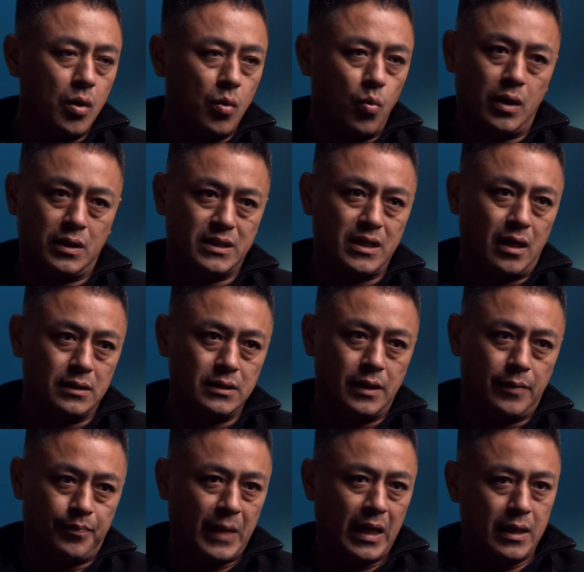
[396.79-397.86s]
我相
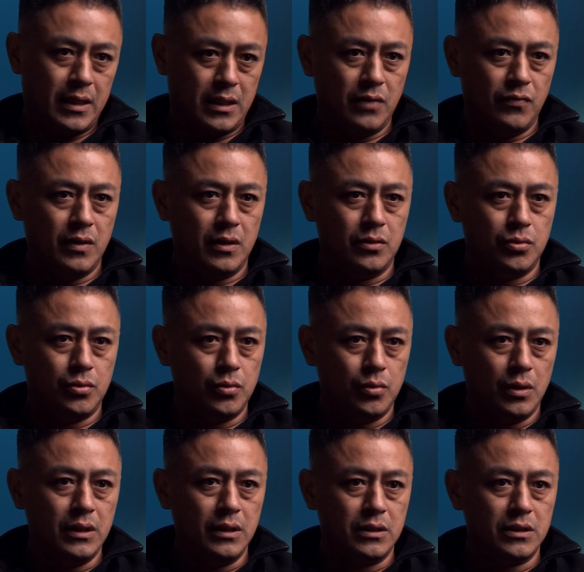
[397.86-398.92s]
信，因为趋
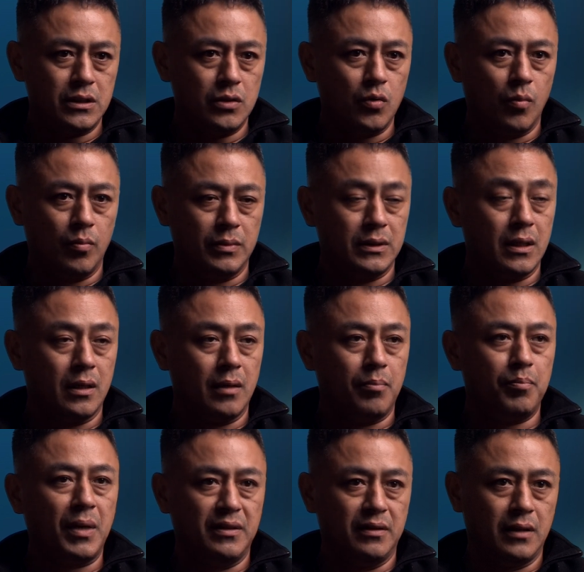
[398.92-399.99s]
利是我们的
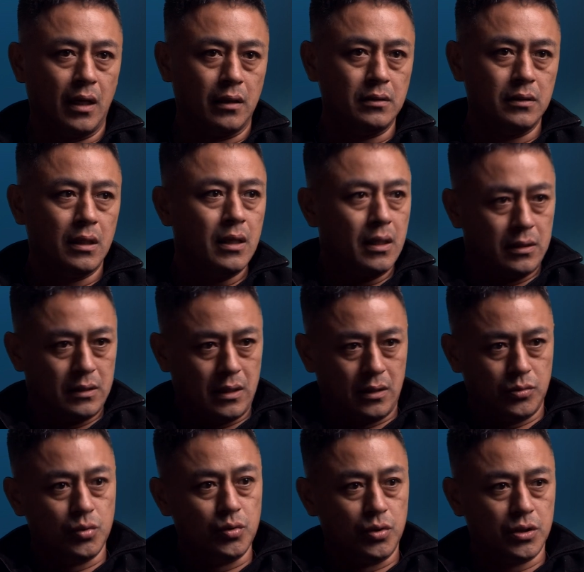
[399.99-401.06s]
本能的
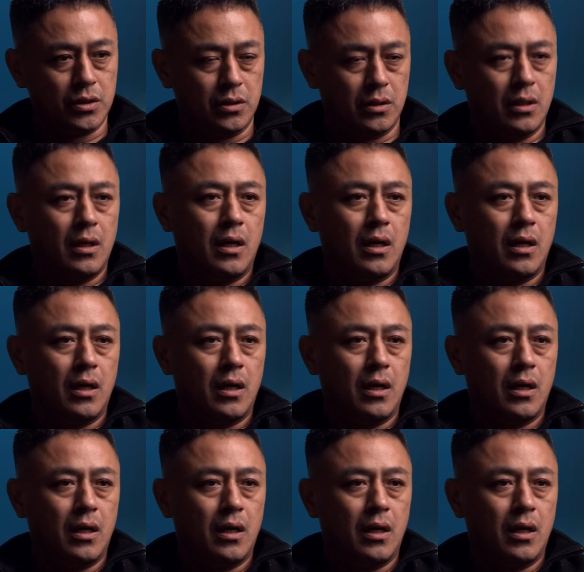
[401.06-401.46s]
趋势。